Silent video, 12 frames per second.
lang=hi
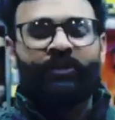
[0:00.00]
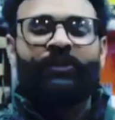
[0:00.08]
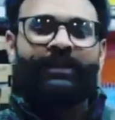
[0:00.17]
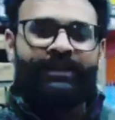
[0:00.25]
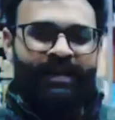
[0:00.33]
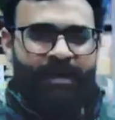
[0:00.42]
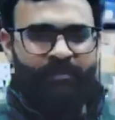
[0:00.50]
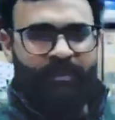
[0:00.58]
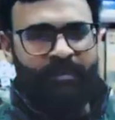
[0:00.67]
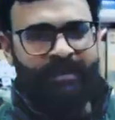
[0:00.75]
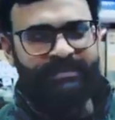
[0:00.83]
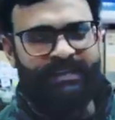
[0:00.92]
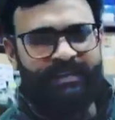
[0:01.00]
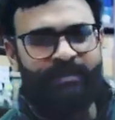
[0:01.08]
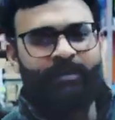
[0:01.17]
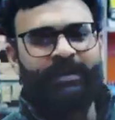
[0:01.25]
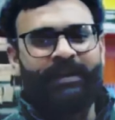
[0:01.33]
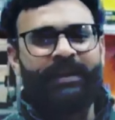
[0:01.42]
तो यदि आप हमारे चैनल
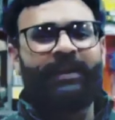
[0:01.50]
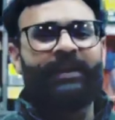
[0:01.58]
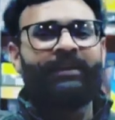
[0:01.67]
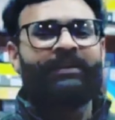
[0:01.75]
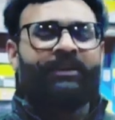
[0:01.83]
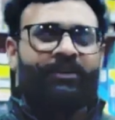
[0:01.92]
पर नए हैं